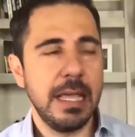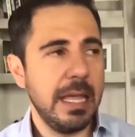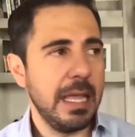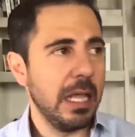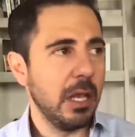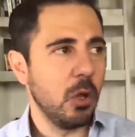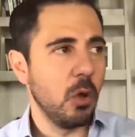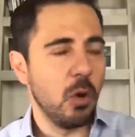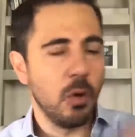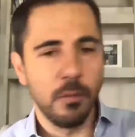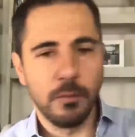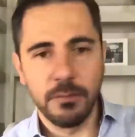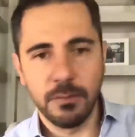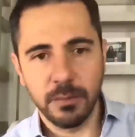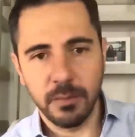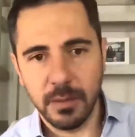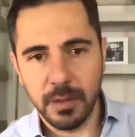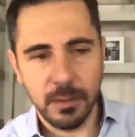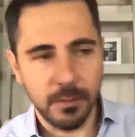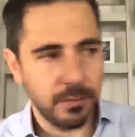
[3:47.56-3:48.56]
y
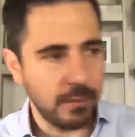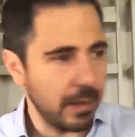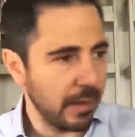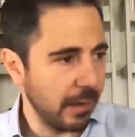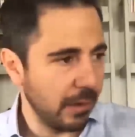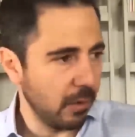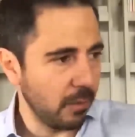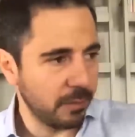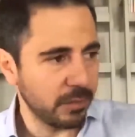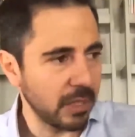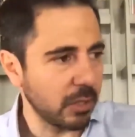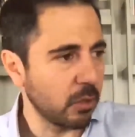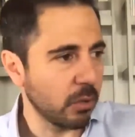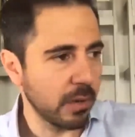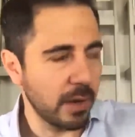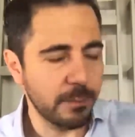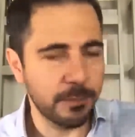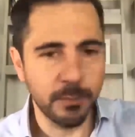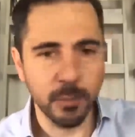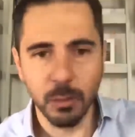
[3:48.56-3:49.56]
lo, eh, empezó a
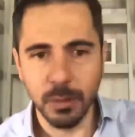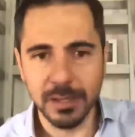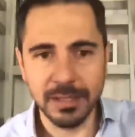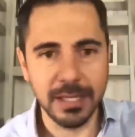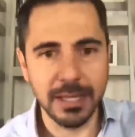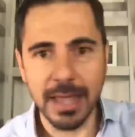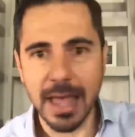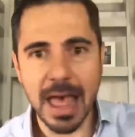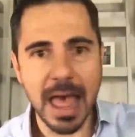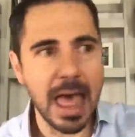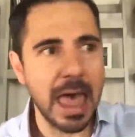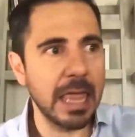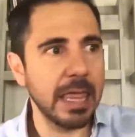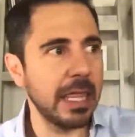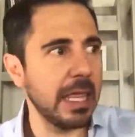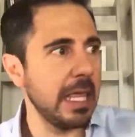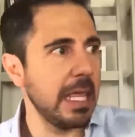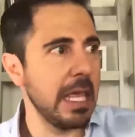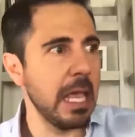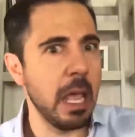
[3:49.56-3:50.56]
correr
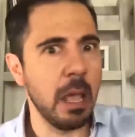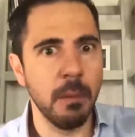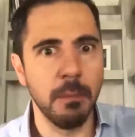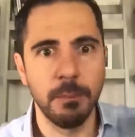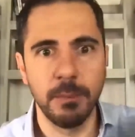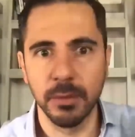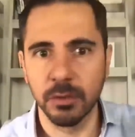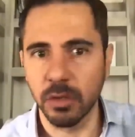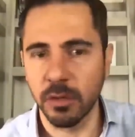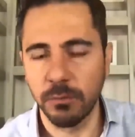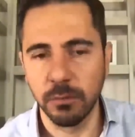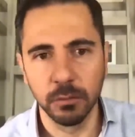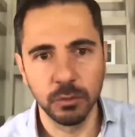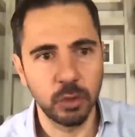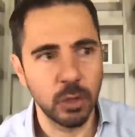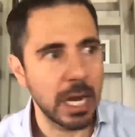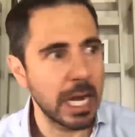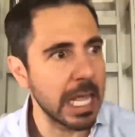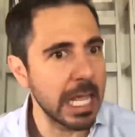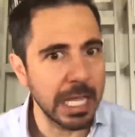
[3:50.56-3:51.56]
publicidad y empezó a
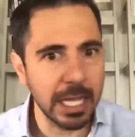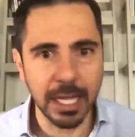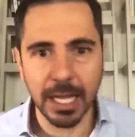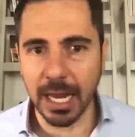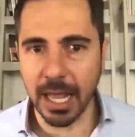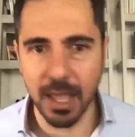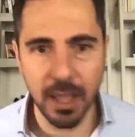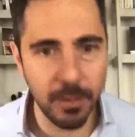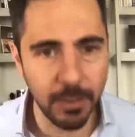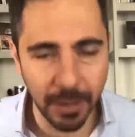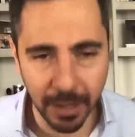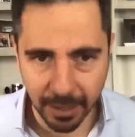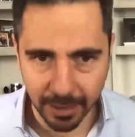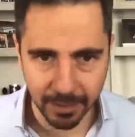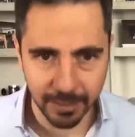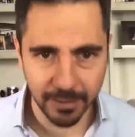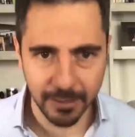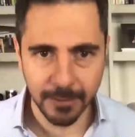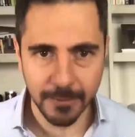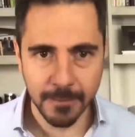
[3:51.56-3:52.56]
funcionar
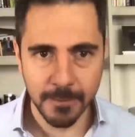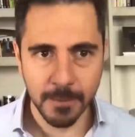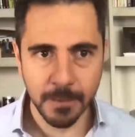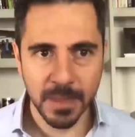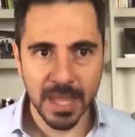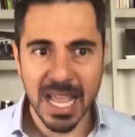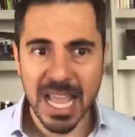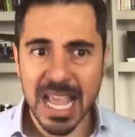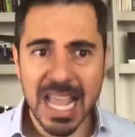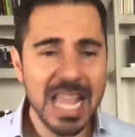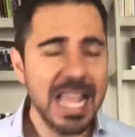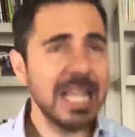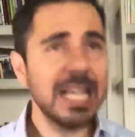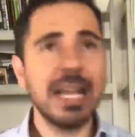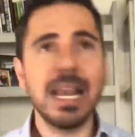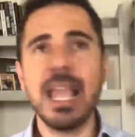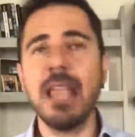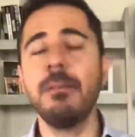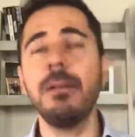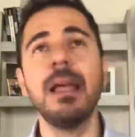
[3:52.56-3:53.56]
increíble.
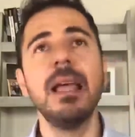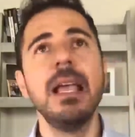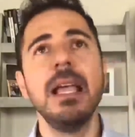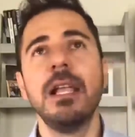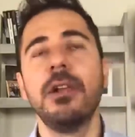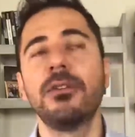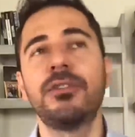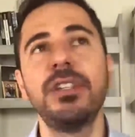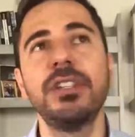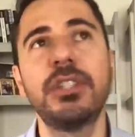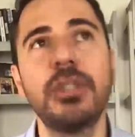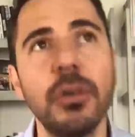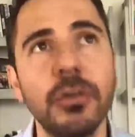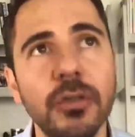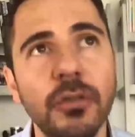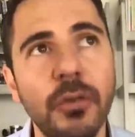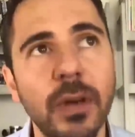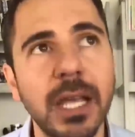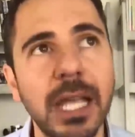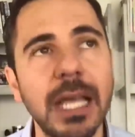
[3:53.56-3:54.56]
Increíble. Lo
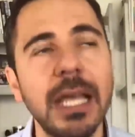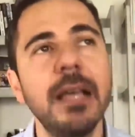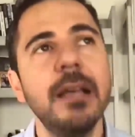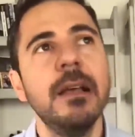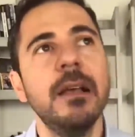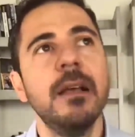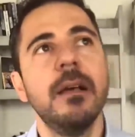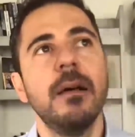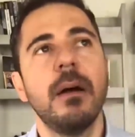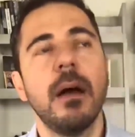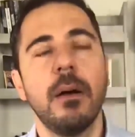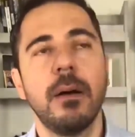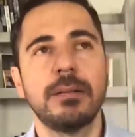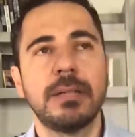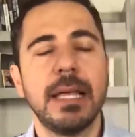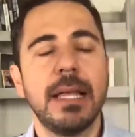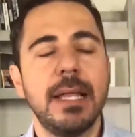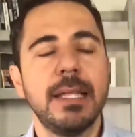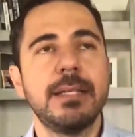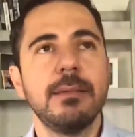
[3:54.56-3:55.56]
chistoso fue que,
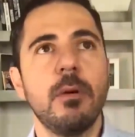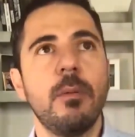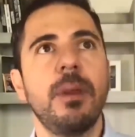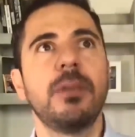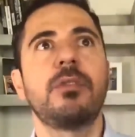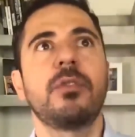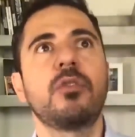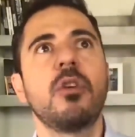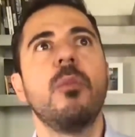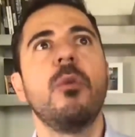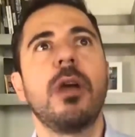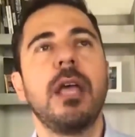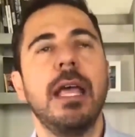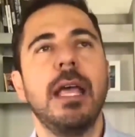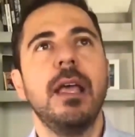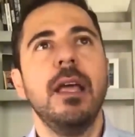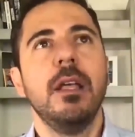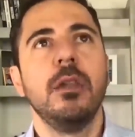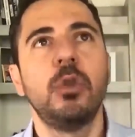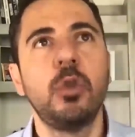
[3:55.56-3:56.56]
en ese momento es como
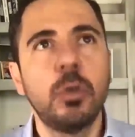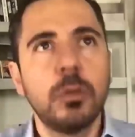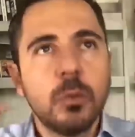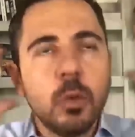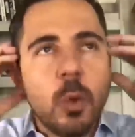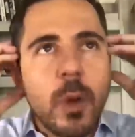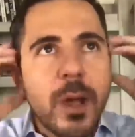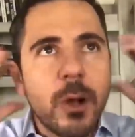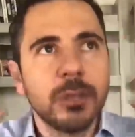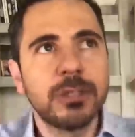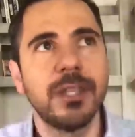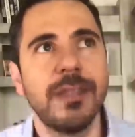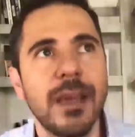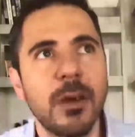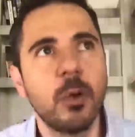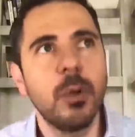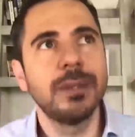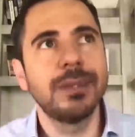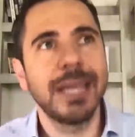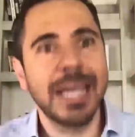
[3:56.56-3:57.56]
que tu ego se
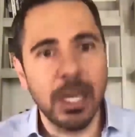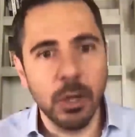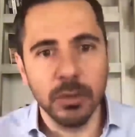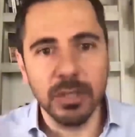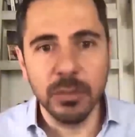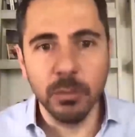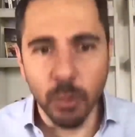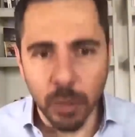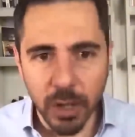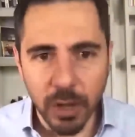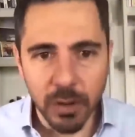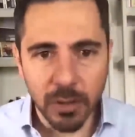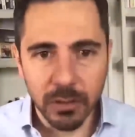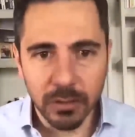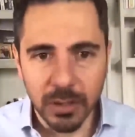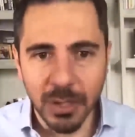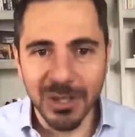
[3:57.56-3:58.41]
da cuenta que no se murió,